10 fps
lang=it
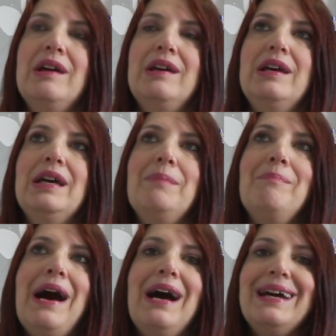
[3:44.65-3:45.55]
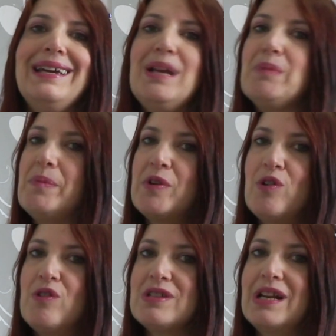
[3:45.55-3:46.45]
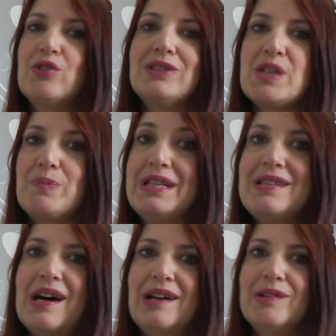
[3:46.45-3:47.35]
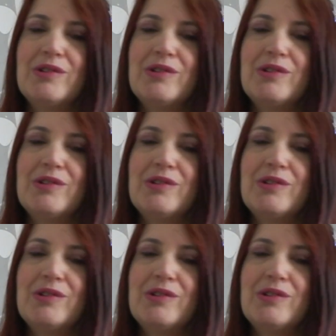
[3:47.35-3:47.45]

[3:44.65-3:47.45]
eh, ma il pepe la nota speziata